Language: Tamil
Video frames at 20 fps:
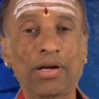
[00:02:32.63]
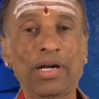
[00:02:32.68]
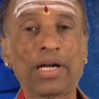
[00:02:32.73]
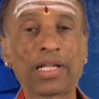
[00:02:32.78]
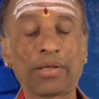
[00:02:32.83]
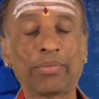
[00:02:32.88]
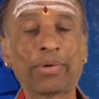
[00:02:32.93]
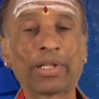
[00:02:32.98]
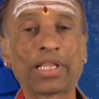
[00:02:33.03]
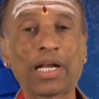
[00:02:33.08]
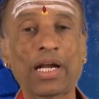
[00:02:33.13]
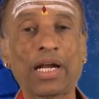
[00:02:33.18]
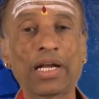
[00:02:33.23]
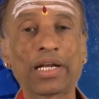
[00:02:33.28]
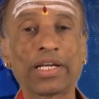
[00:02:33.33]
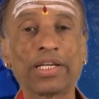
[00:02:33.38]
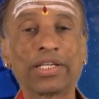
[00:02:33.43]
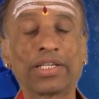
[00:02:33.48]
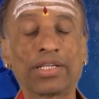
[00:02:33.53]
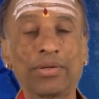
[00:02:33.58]
அடுத்த பத்து நாள்
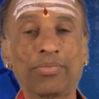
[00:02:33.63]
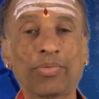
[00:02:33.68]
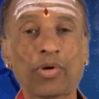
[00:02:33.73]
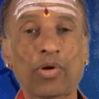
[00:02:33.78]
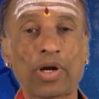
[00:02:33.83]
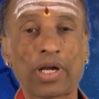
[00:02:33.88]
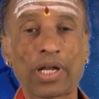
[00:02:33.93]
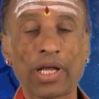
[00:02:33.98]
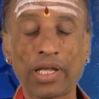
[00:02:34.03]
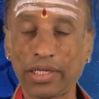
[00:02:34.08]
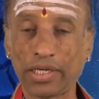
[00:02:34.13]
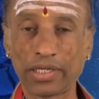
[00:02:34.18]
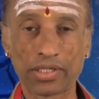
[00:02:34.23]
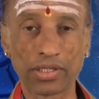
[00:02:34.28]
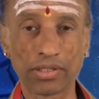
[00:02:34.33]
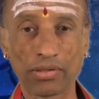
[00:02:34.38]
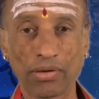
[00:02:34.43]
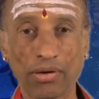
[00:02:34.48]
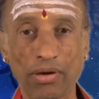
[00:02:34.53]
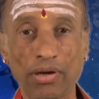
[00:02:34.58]
கழித்து போராட்டாதி
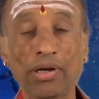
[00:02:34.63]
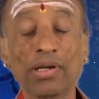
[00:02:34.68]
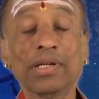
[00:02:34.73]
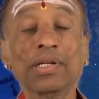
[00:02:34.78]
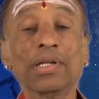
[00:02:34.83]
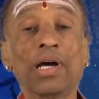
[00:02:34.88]
நட்சத்திரம்